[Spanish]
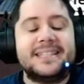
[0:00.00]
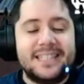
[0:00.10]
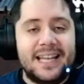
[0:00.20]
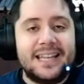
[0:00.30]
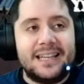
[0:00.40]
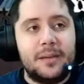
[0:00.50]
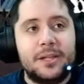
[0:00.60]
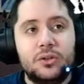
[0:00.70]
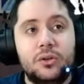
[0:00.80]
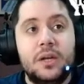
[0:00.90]
sea la del
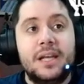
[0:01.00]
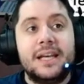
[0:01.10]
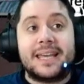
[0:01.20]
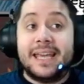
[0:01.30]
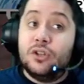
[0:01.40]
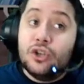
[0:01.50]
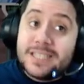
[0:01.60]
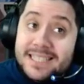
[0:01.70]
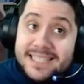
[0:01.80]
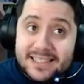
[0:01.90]
evento. Que no
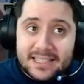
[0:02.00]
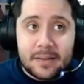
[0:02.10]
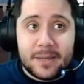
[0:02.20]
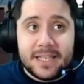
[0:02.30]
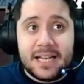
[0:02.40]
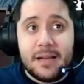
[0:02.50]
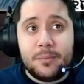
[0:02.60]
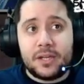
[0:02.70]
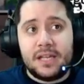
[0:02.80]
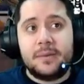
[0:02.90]
sé si entrará mañana,
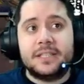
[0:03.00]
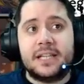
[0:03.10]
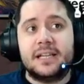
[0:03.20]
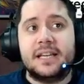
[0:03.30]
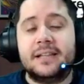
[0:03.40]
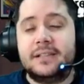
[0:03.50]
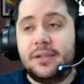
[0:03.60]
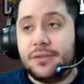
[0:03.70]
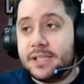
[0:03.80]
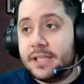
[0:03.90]
porque ya veis que le quedan
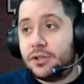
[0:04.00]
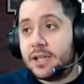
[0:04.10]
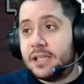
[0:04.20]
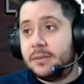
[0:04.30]
16 horas al